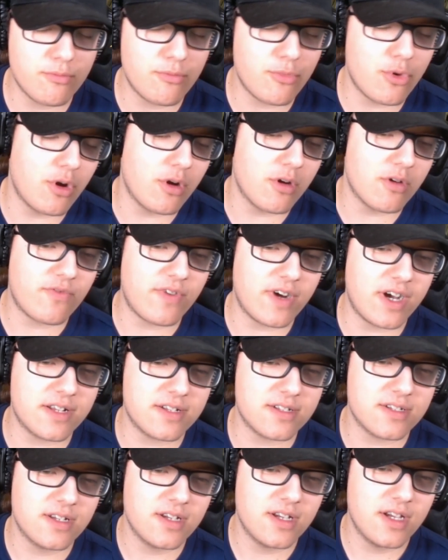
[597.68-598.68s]

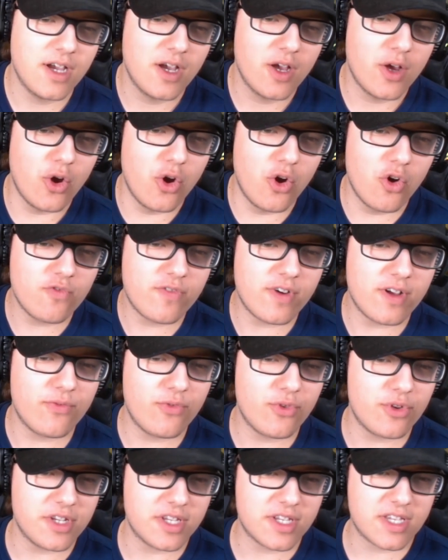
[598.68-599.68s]
Irgendwann, irgendwann
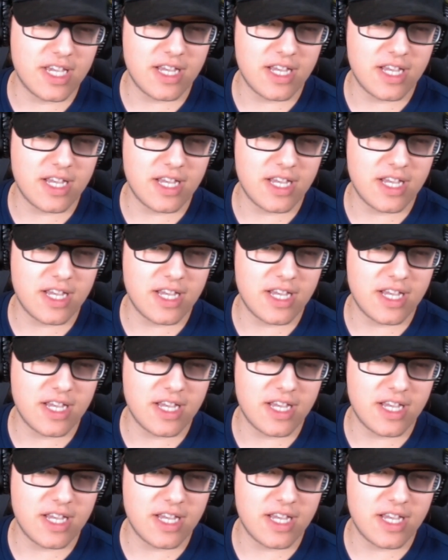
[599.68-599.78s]
würde ich ja.